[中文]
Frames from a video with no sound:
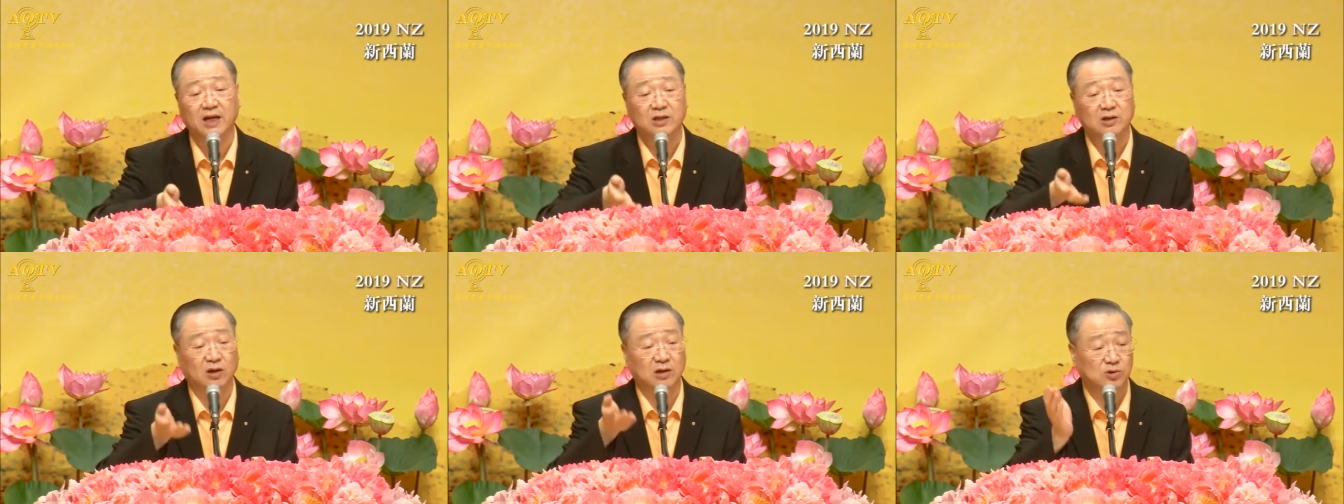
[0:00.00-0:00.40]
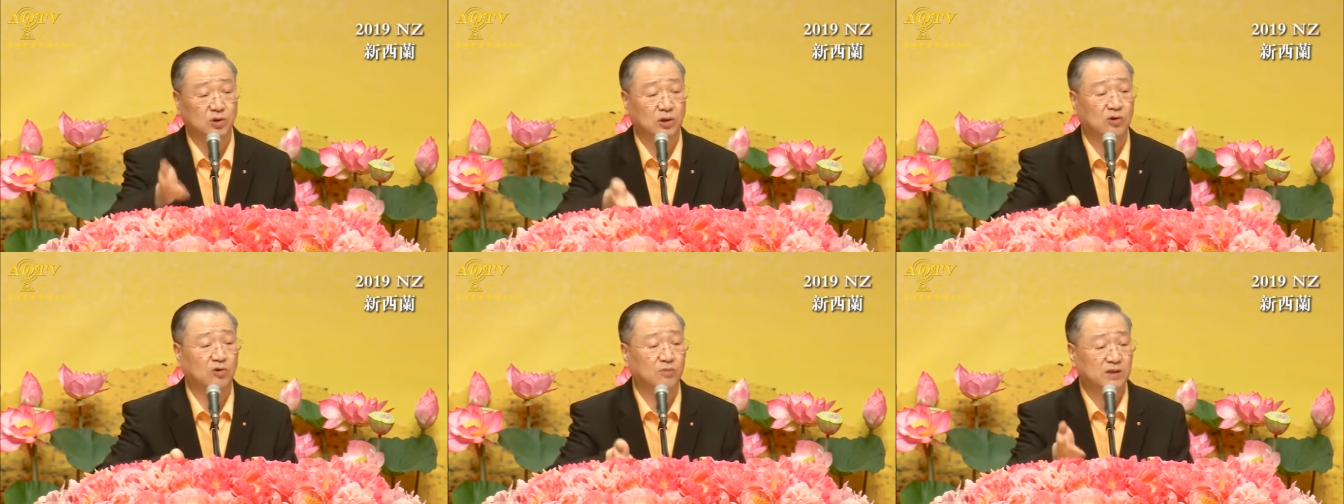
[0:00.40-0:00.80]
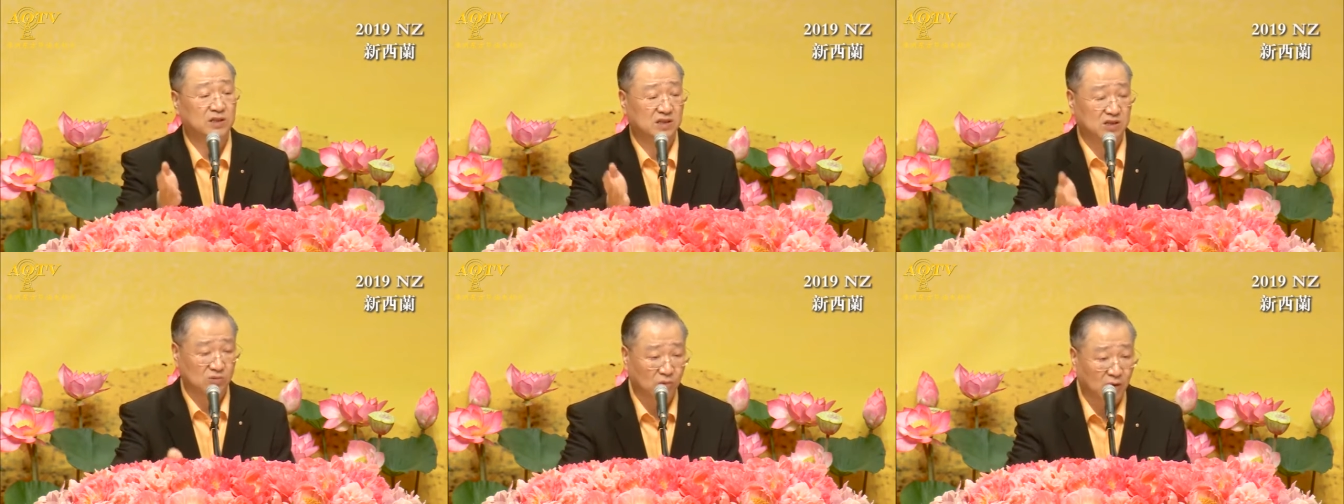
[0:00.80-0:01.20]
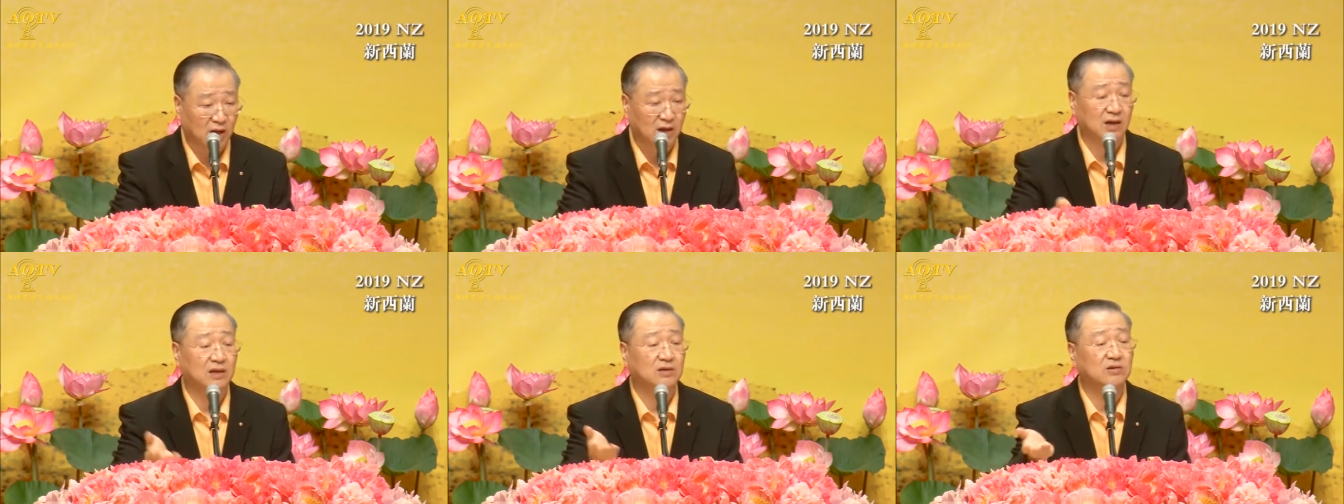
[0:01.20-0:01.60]
到了最后嘛，死
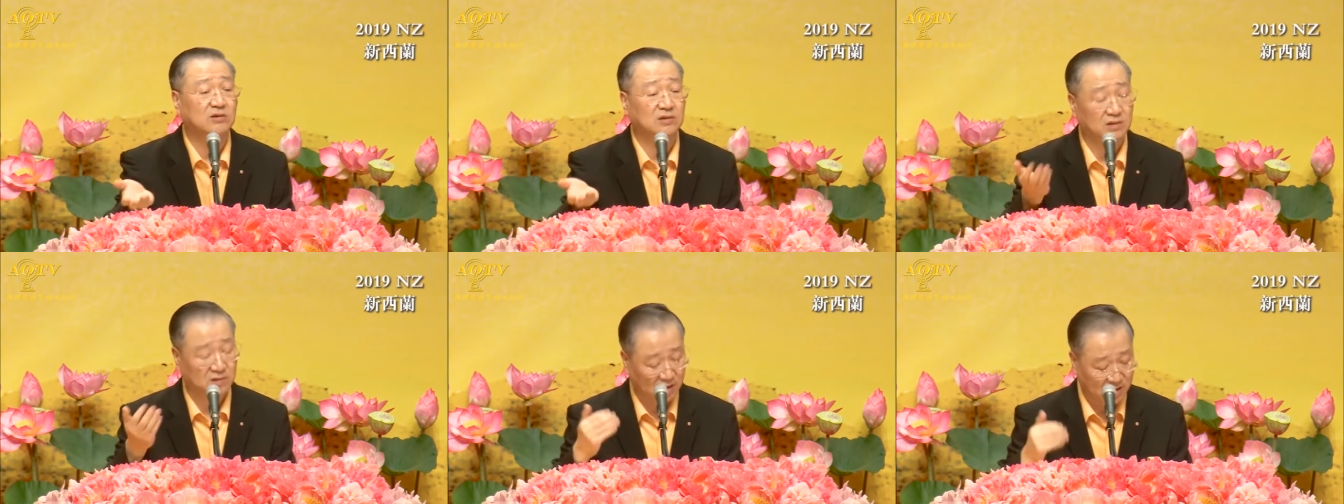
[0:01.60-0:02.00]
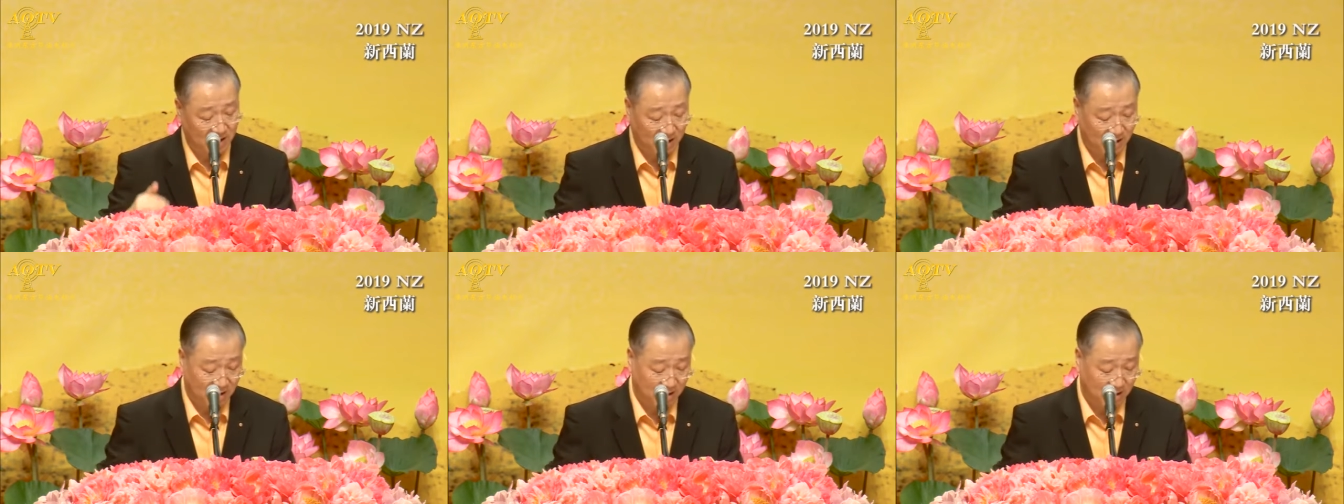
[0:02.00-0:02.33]
亡了就是这样，